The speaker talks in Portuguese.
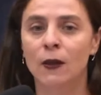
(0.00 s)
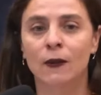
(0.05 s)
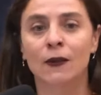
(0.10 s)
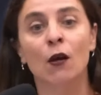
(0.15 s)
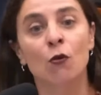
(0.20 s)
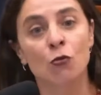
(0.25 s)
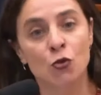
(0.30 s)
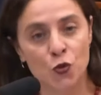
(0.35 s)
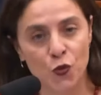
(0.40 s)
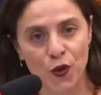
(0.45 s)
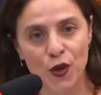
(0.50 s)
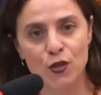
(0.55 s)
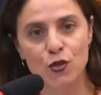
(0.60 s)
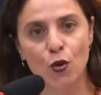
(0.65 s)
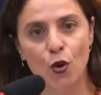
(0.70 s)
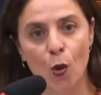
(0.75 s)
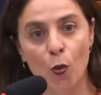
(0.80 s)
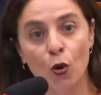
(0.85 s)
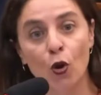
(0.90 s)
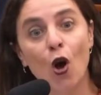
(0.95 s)
tão difícil
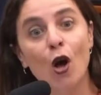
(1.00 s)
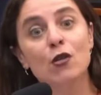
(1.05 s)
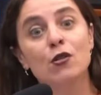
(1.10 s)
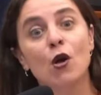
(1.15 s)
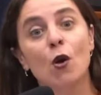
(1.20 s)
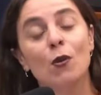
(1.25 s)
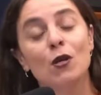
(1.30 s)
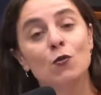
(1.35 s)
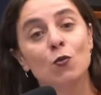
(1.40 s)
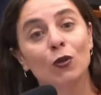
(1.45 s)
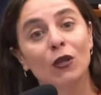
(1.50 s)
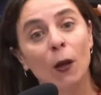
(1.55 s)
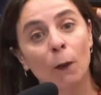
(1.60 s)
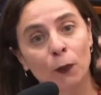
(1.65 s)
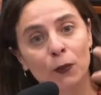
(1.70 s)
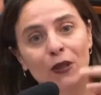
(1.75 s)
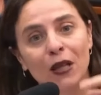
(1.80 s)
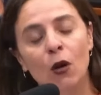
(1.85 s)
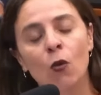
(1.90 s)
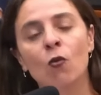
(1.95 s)
como o nosso e ao mesmo
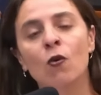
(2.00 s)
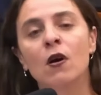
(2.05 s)
tempo tão